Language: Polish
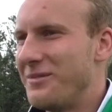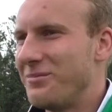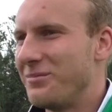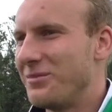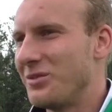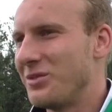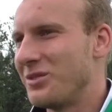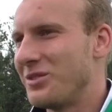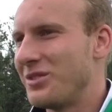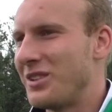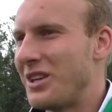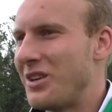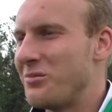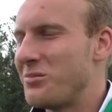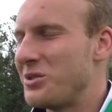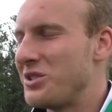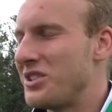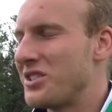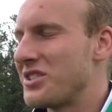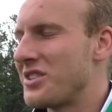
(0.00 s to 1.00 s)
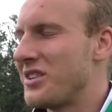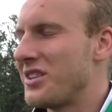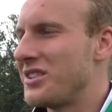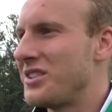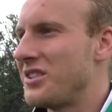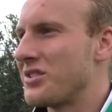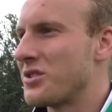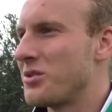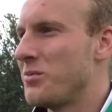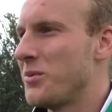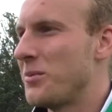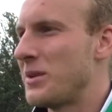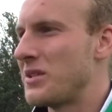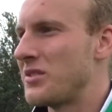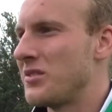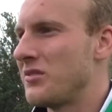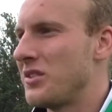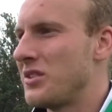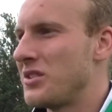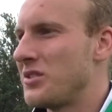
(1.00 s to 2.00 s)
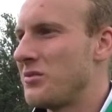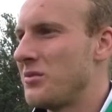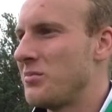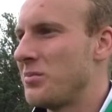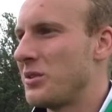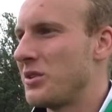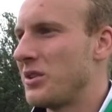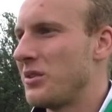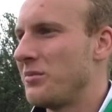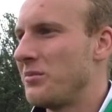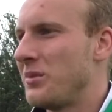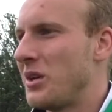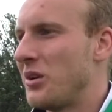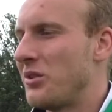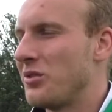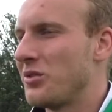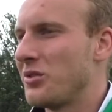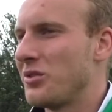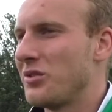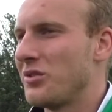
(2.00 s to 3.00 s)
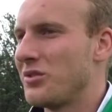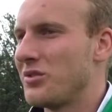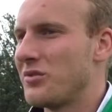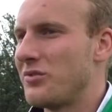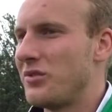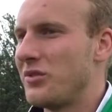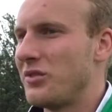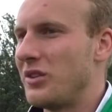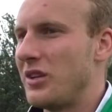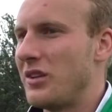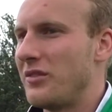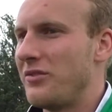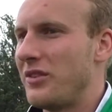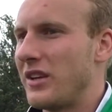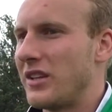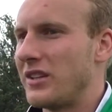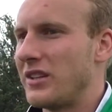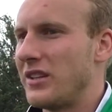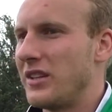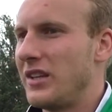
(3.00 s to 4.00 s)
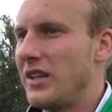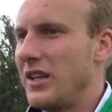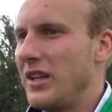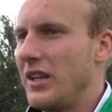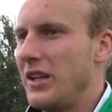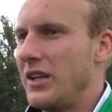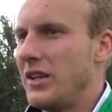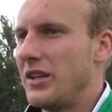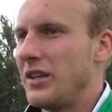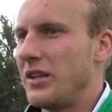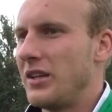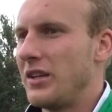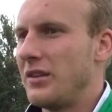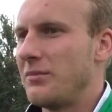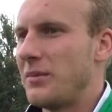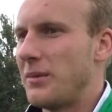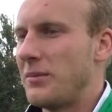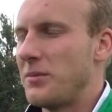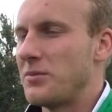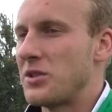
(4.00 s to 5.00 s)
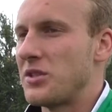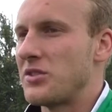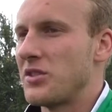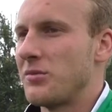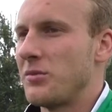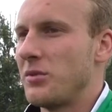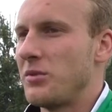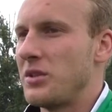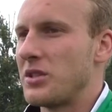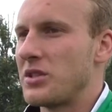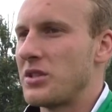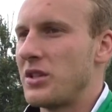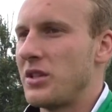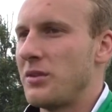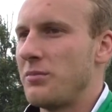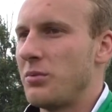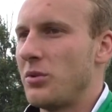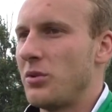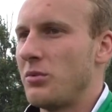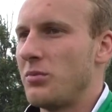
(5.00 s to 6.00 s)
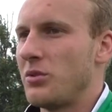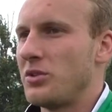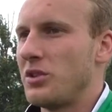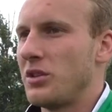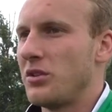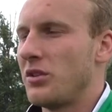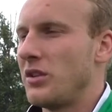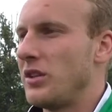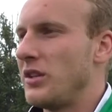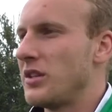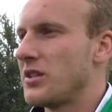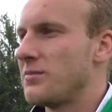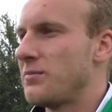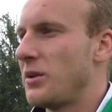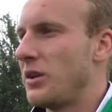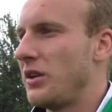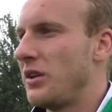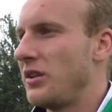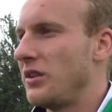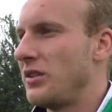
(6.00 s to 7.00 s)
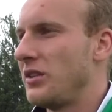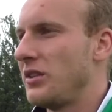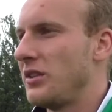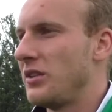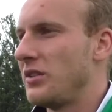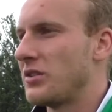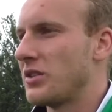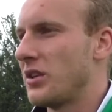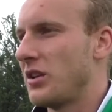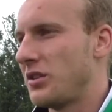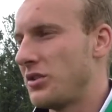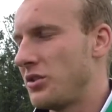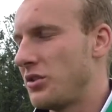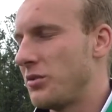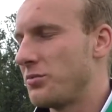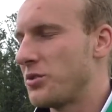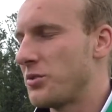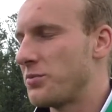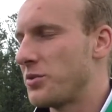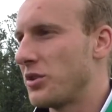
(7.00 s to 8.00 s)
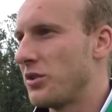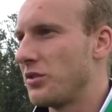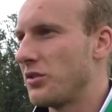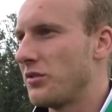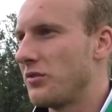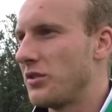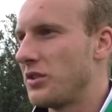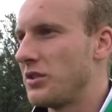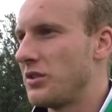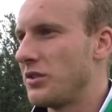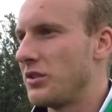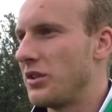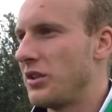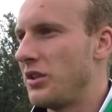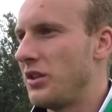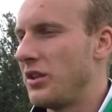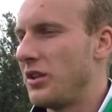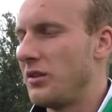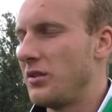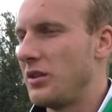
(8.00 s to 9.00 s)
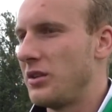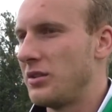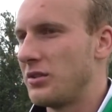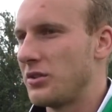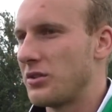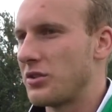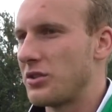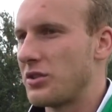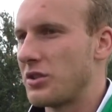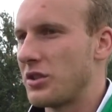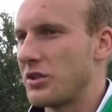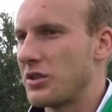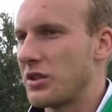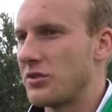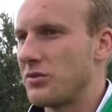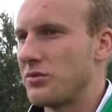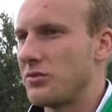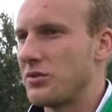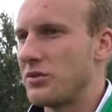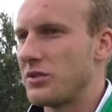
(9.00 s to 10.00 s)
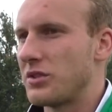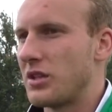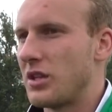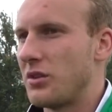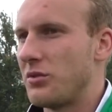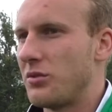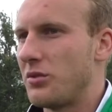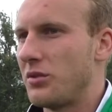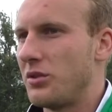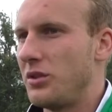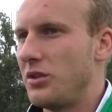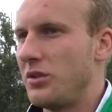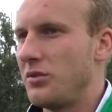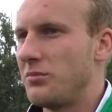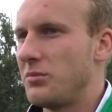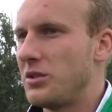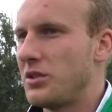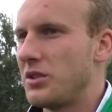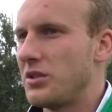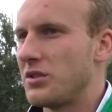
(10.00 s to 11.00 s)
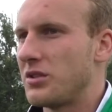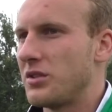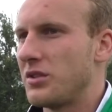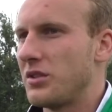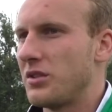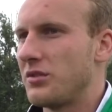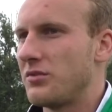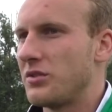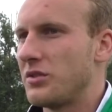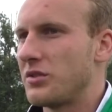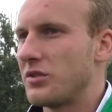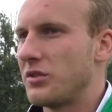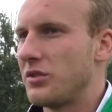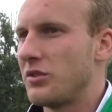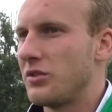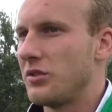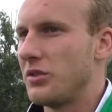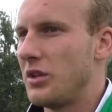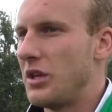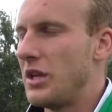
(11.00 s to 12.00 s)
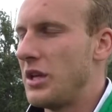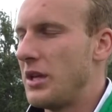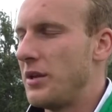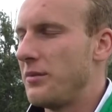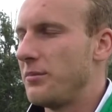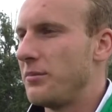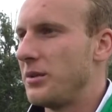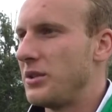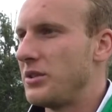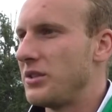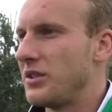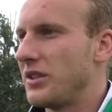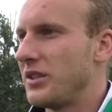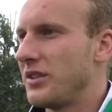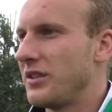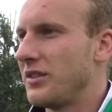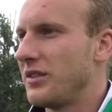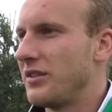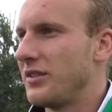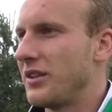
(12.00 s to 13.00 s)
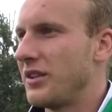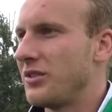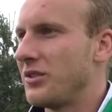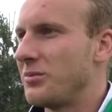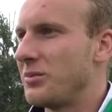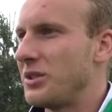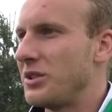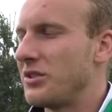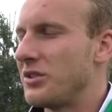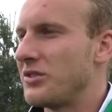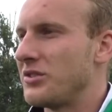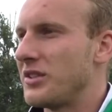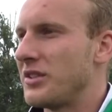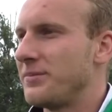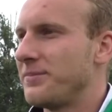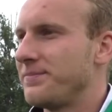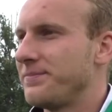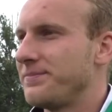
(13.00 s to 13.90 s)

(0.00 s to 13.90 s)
No, na obozie trzeba ciężko popracować, żeby potem miało to swoje efekty. E, mamy przed sobą jeszcze po obozie kolejne sparingi, trzeba się dobrze przygotować do tej ligi. Troszeczkę czasu zostało i myślę, że wszystko będzie na dobrej drodze.